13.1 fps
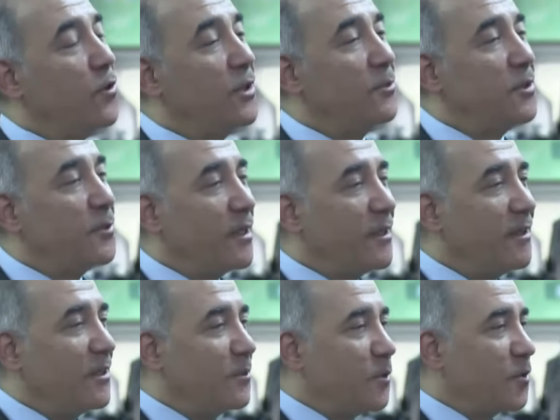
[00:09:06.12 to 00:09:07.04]
böyle bir
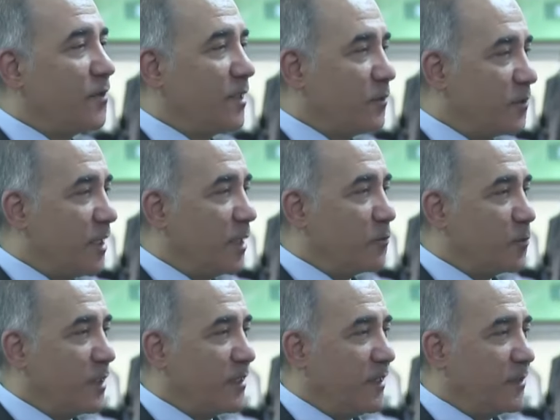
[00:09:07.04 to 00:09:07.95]
mekanımız var, güzel bir
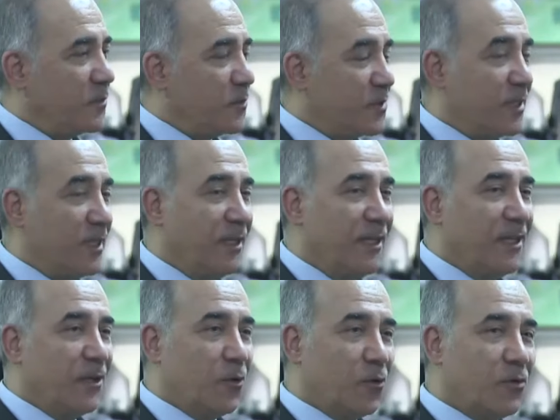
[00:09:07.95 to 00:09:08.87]
mekanımız.
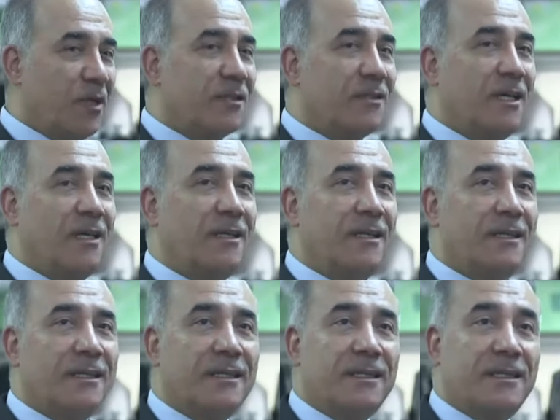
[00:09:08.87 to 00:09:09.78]
Onlar da
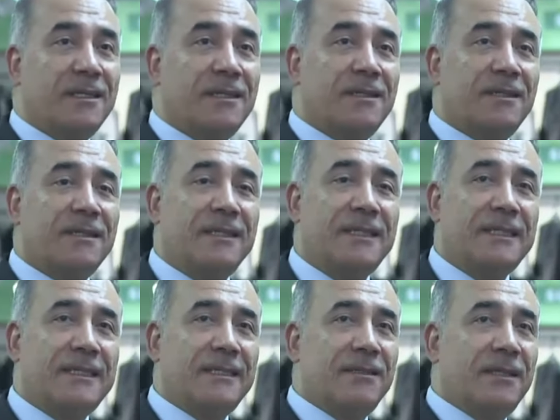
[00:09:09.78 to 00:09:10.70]
e,
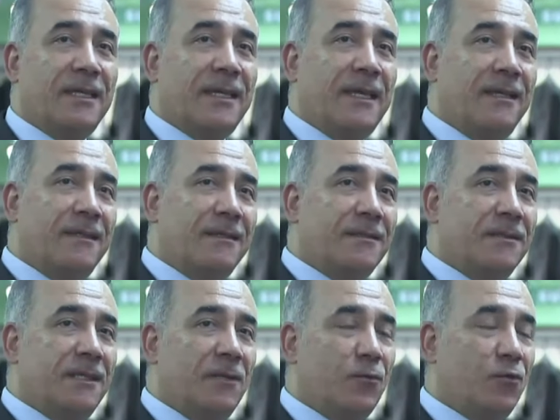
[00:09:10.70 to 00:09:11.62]

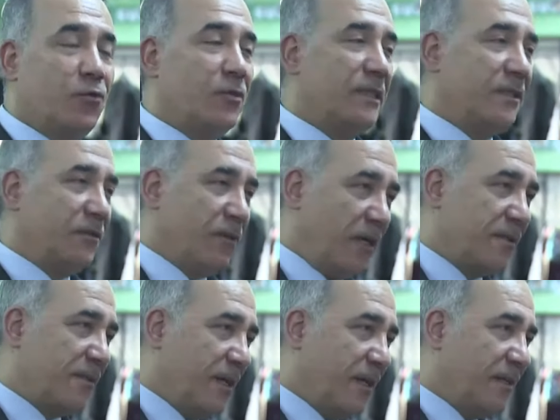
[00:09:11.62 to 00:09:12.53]
ellerinde ürünleri
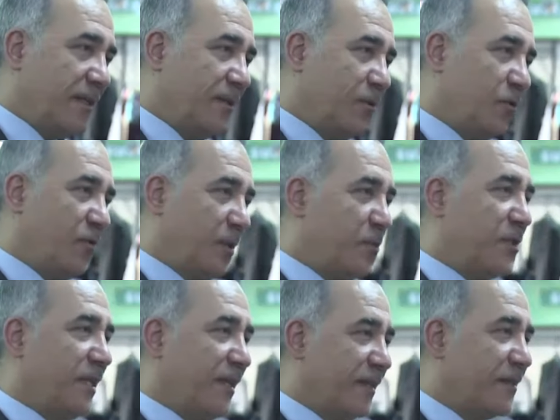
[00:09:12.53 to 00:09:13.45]
varsa lütfen
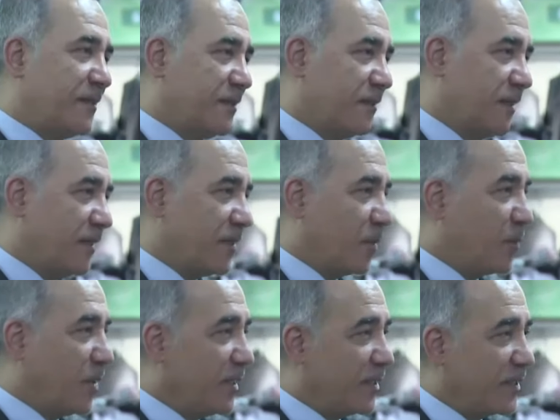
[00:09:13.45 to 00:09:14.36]
bize getirsinler
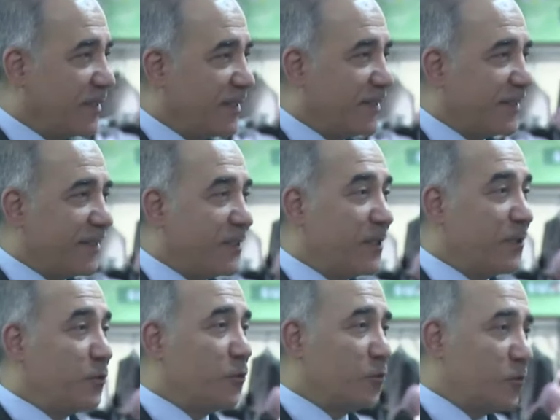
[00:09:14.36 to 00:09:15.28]
ama
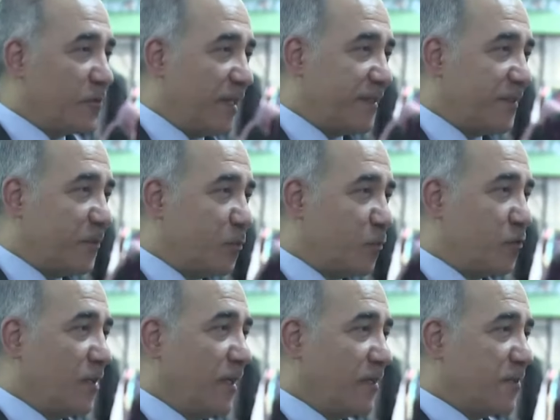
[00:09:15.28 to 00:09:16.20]
yeni ürünler.
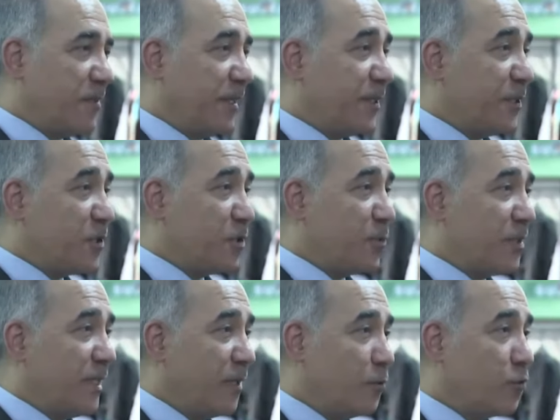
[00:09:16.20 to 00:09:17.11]
Burada asla ikinci bir
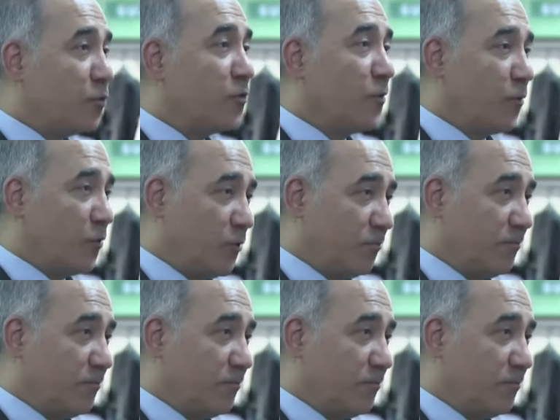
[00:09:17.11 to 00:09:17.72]
el ürün yok.